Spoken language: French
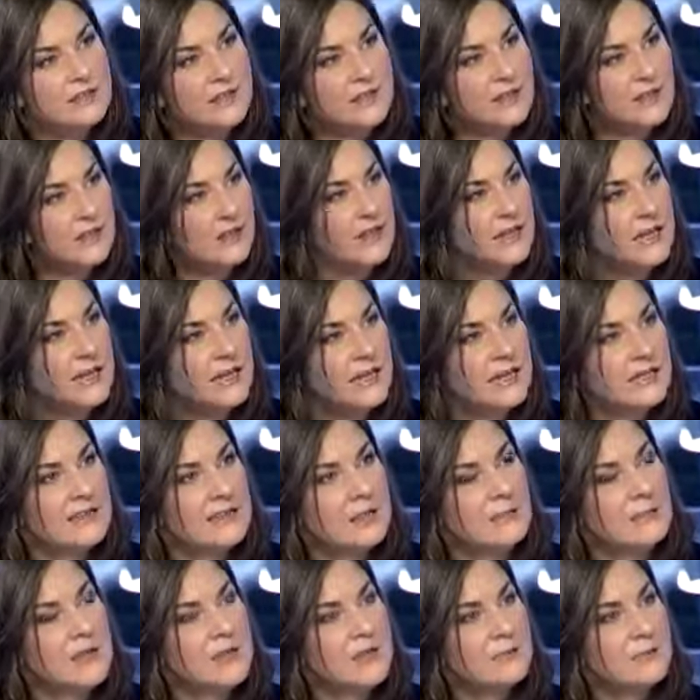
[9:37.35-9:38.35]
avec
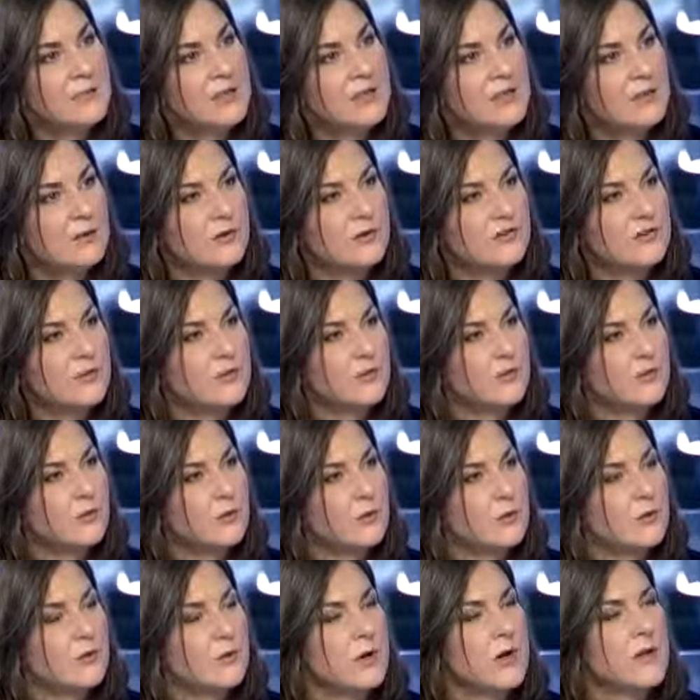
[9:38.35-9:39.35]
des, plein de pays
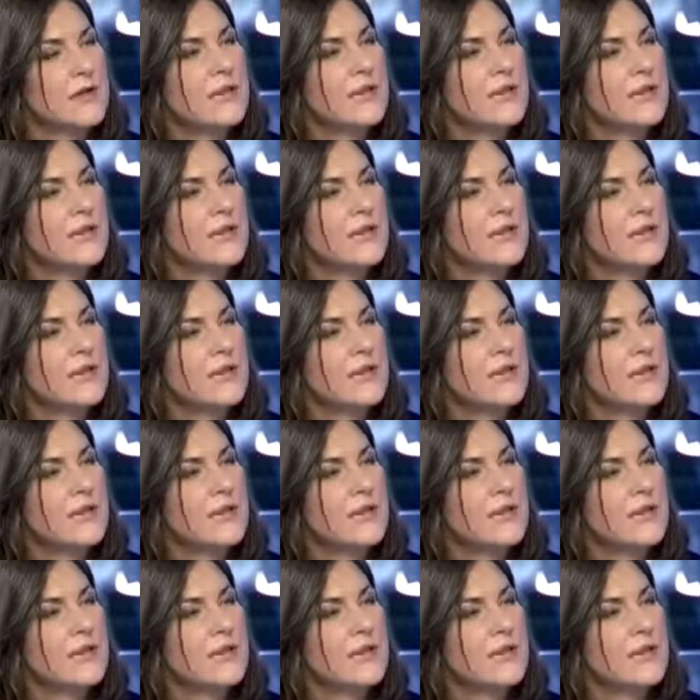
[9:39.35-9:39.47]
occidentaux.